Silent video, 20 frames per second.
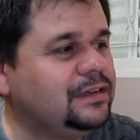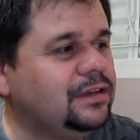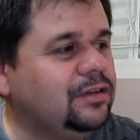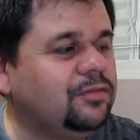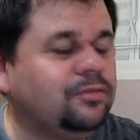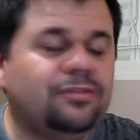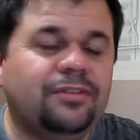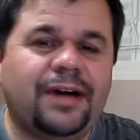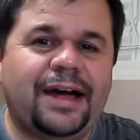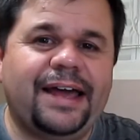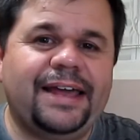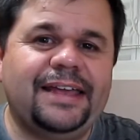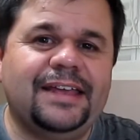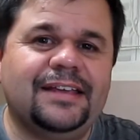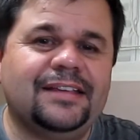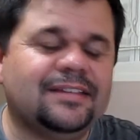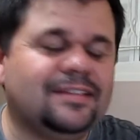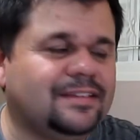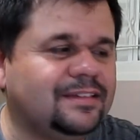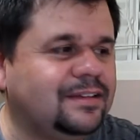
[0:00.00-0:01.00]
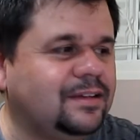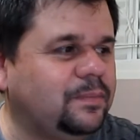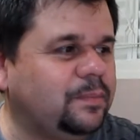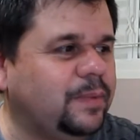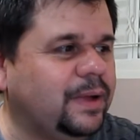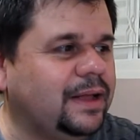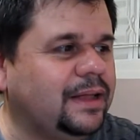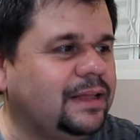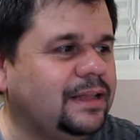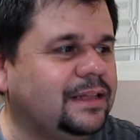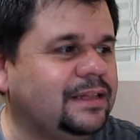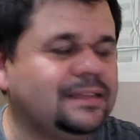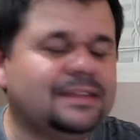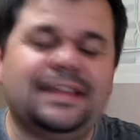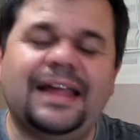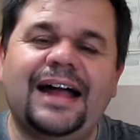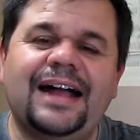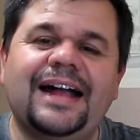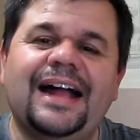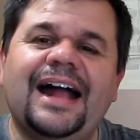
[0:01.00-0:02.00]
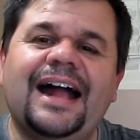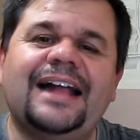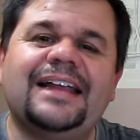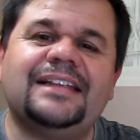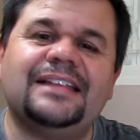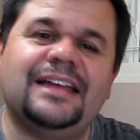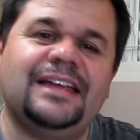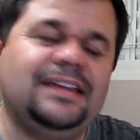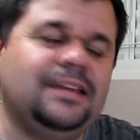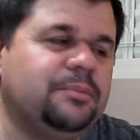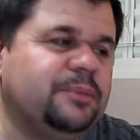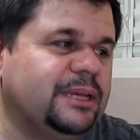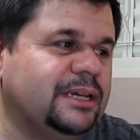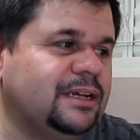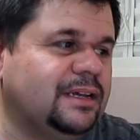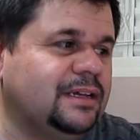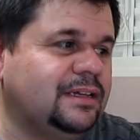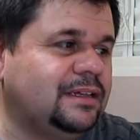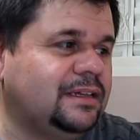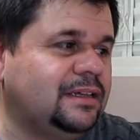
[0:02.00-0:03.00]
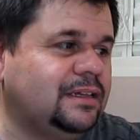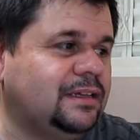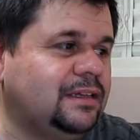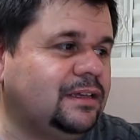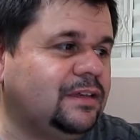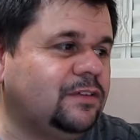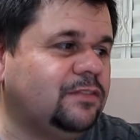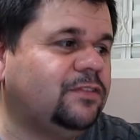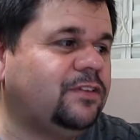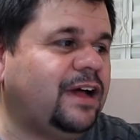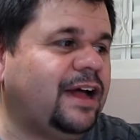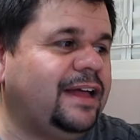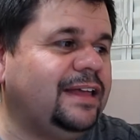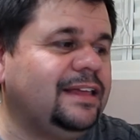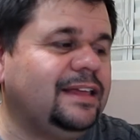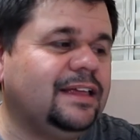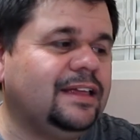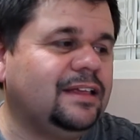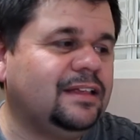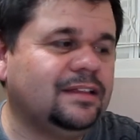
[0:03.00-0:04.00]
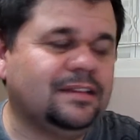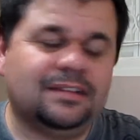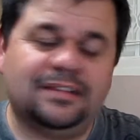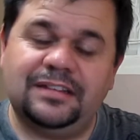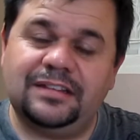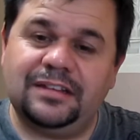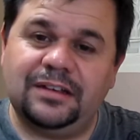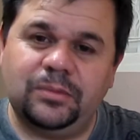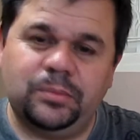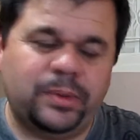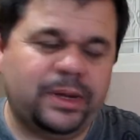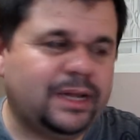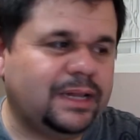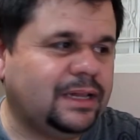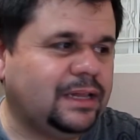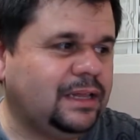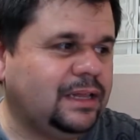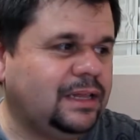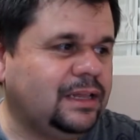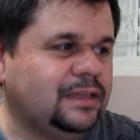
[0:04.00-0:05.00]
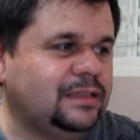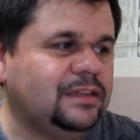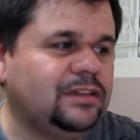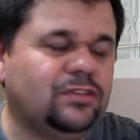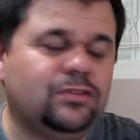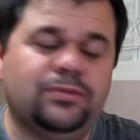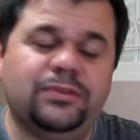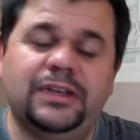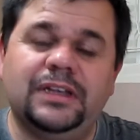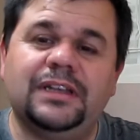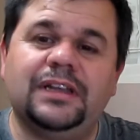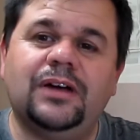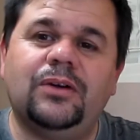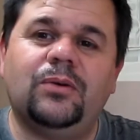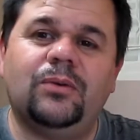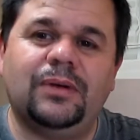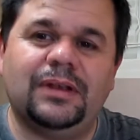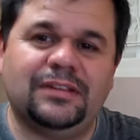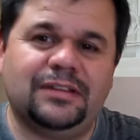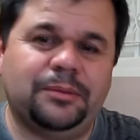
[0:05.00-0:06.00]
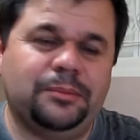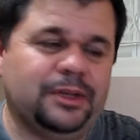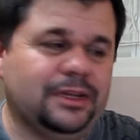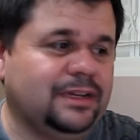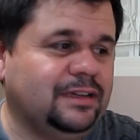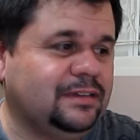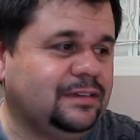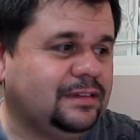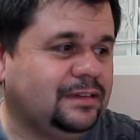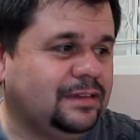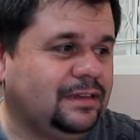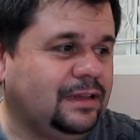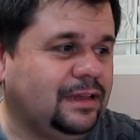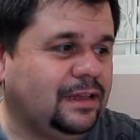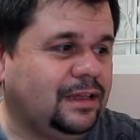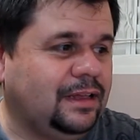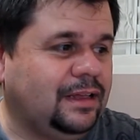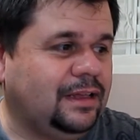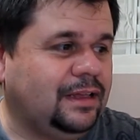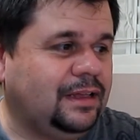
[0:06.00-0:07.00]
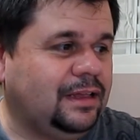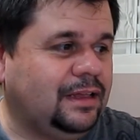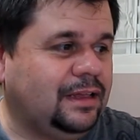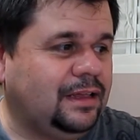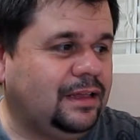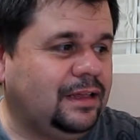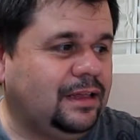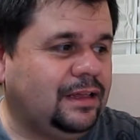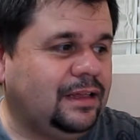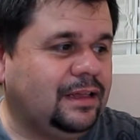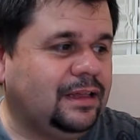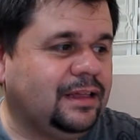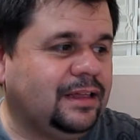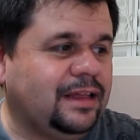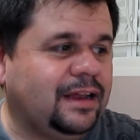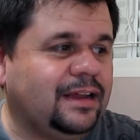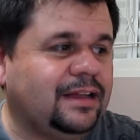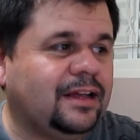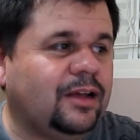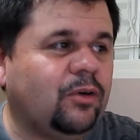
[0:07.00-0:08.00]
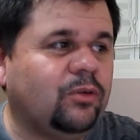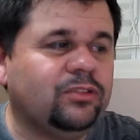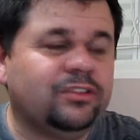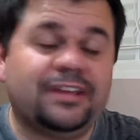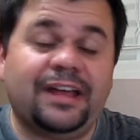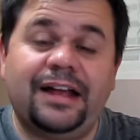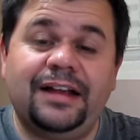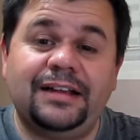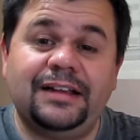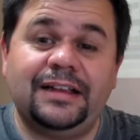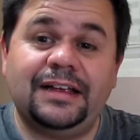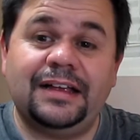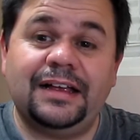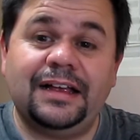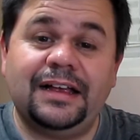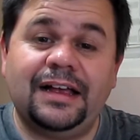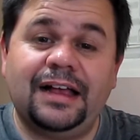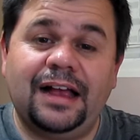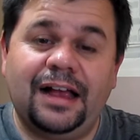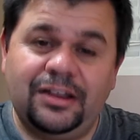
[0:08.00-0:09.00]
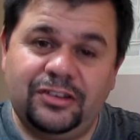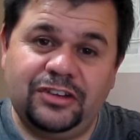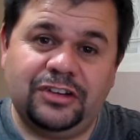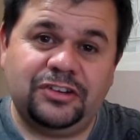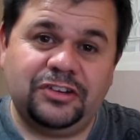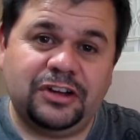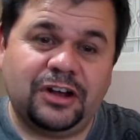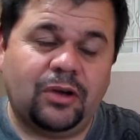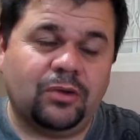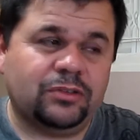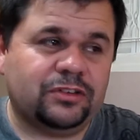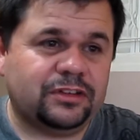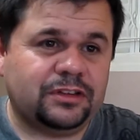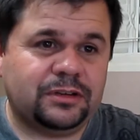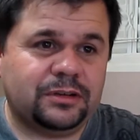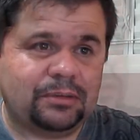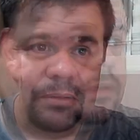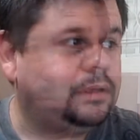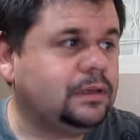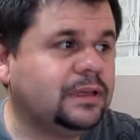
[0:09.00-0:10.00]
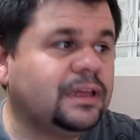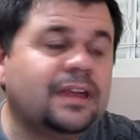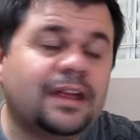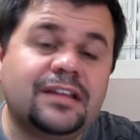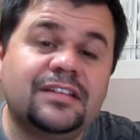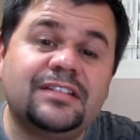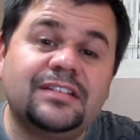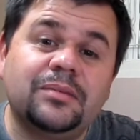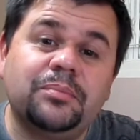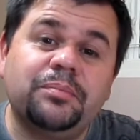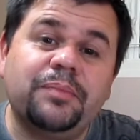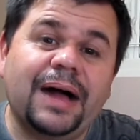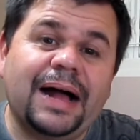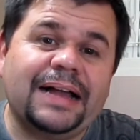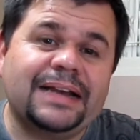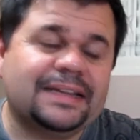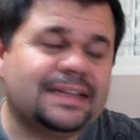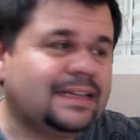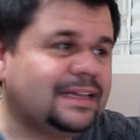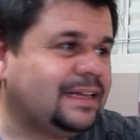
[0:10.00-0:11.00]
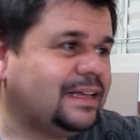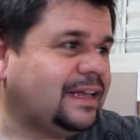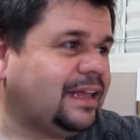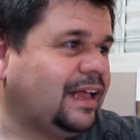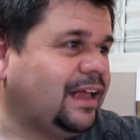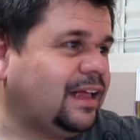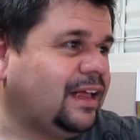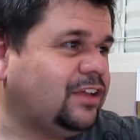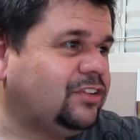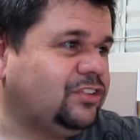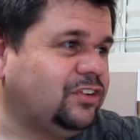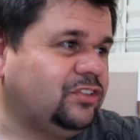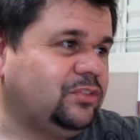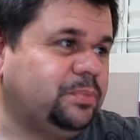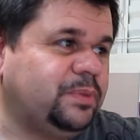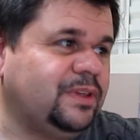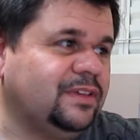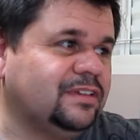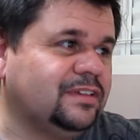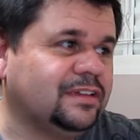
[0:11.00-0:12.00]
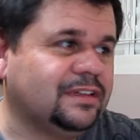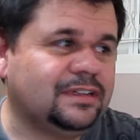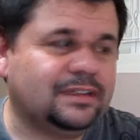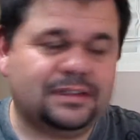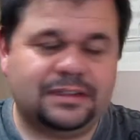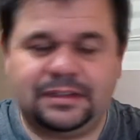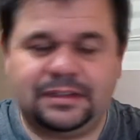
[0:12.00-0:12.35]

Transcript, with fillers: Vai, samba, na cara da inimiga. Vai, samba, desfila com as amigas. Quer causar? A gente causa. Quer sambar? A gente pisa.